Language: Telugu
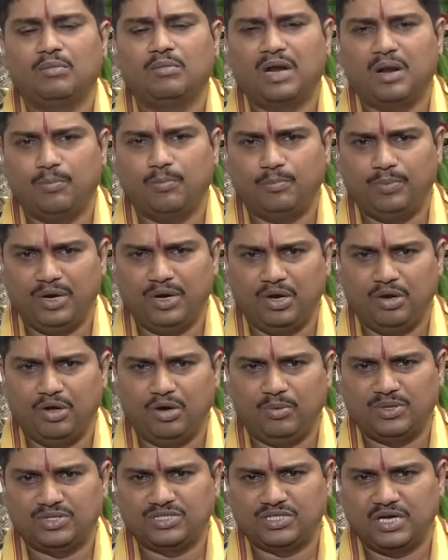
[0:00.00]
మన
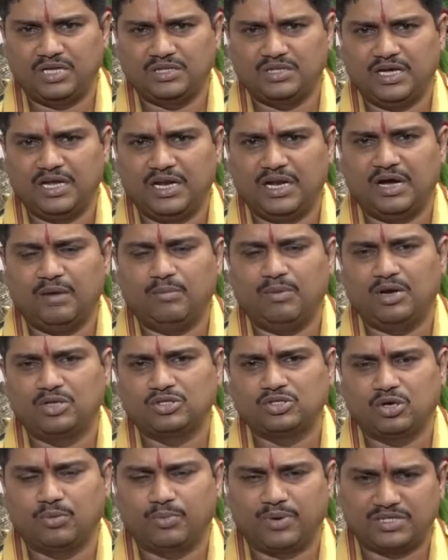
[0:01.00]
పీడోపశాంత అయినగా
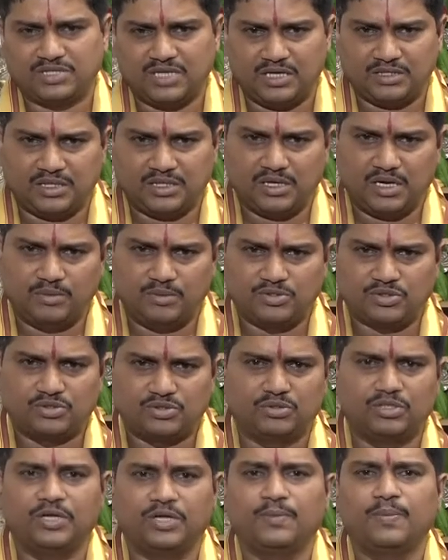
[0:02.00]
మనసుకు ప్రశాంతత
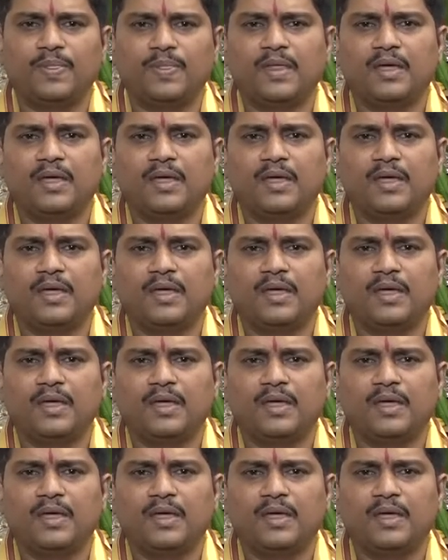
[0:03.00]
లభిస్తుంది